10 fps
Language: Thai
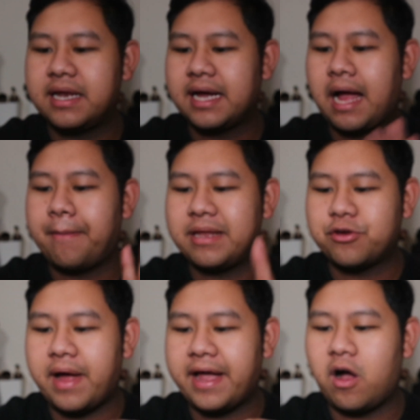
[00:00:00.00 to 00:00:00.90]
อร์นะคะ เป็น
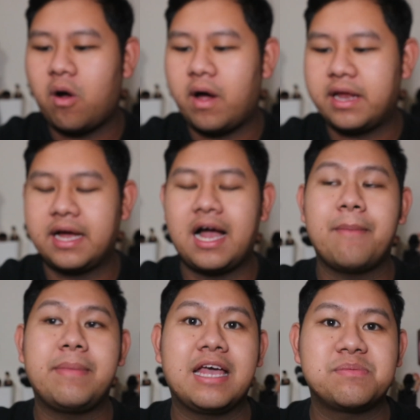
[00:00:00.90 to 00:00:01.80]
dry oil นะคะ
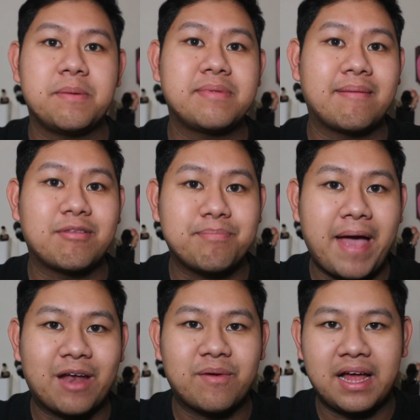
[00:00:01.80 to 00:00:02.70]
มี SPF
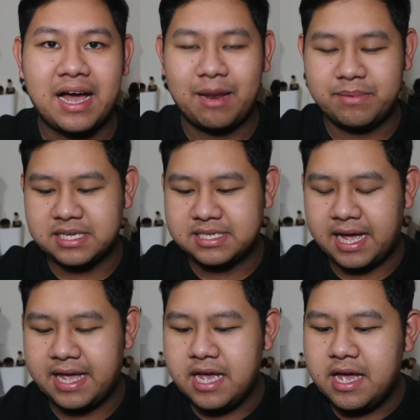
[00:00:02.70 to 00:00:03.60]
38ด้วยนะคะเบสจะใช้